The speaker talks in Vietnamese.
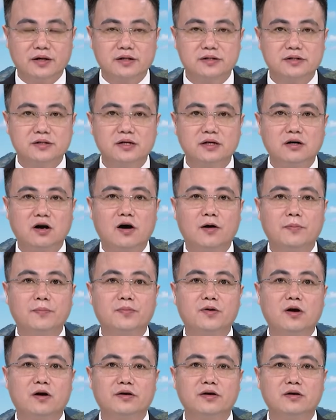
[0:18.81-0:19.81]
Dự họp
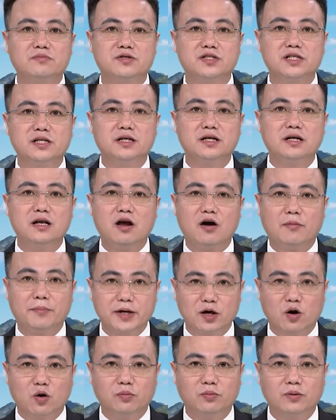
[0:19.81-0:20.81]
có đồng chí Lò
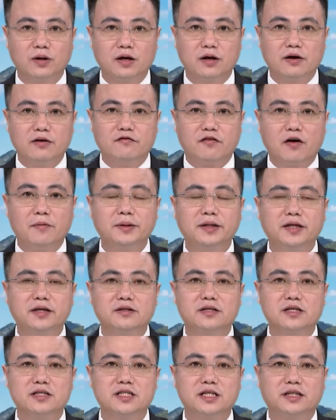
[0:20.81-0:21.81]
Minh Hùng, Phó Bí thư
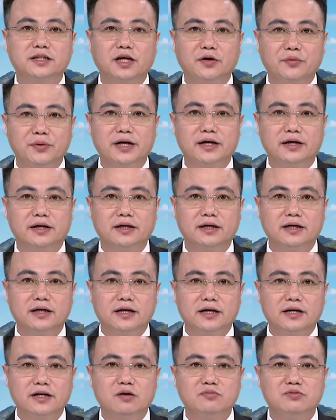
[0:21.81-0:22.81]
Thường trực tỉnh ủy,
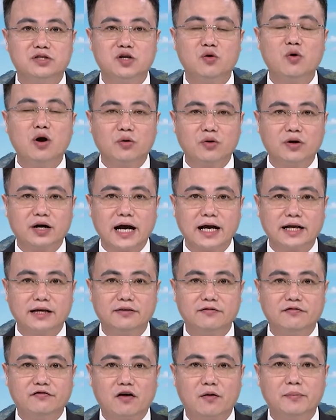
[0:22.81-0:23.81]
đồng chí Hoàng Quốc
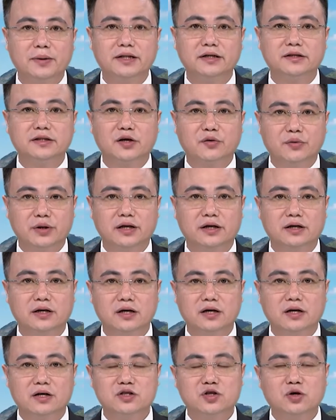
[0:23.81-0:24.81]
Khánh, Phó Bí thư tỉnh ủy,
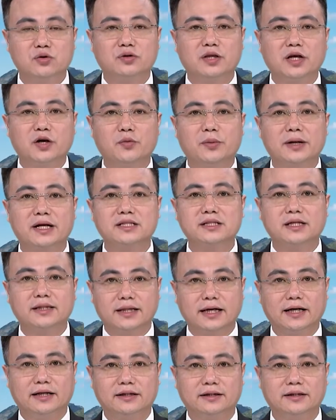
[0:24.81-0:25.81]
Chủ tịch Ủy ban nhân dân
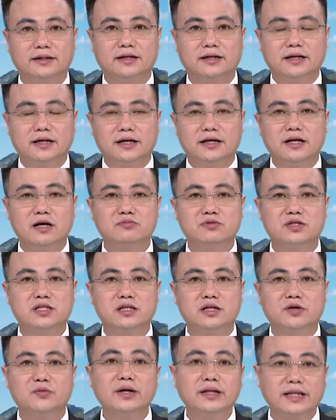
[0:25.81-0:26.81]
tỉnh, đồng
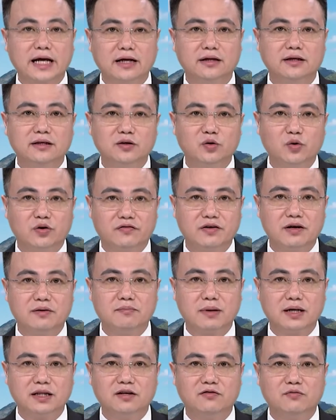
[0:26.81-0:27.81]
chí Nguyễn Thái Hưng, Ủy viên
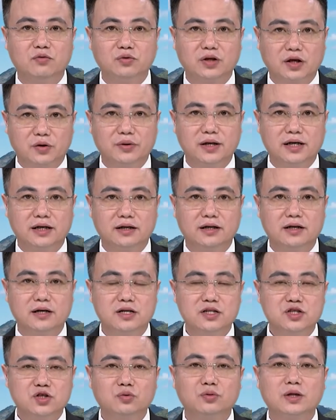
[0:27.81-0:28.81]
Ban Thường vụ tỉnh ủy,
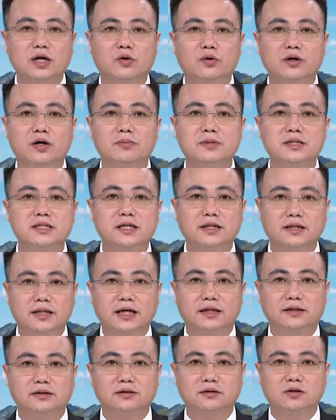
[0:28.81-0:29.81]
Chủ tịch Hội đồng nhân dân
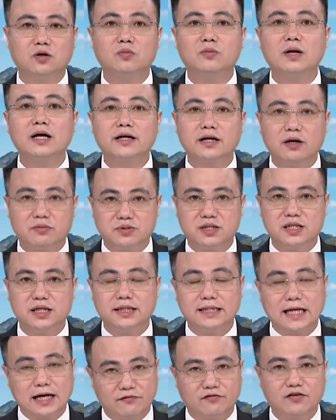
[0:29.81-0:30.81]
tỉnh cùng các đồng chí
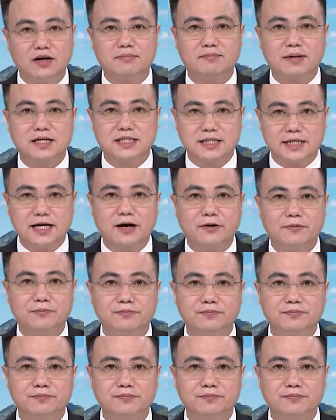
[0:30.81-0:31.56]
thành viên ban chỉ đạo.